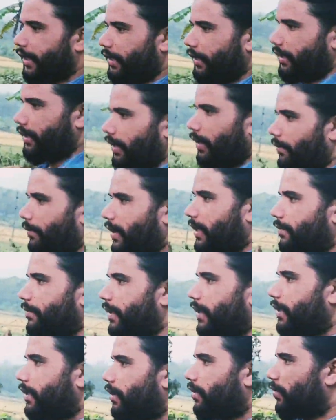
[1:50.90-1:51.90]
था बाद
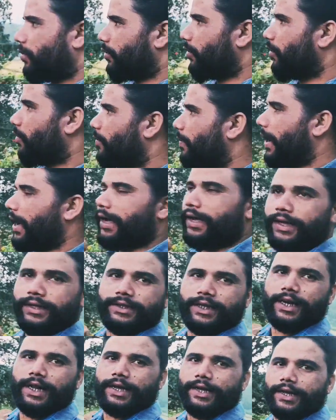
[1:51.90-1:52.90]
में उन लोग भाग के
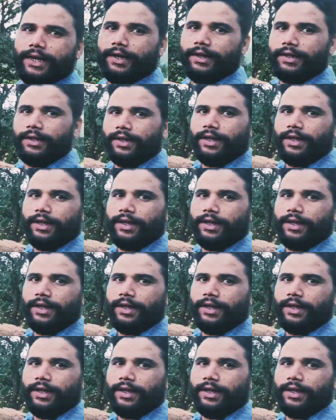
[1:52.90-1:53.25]
चला गया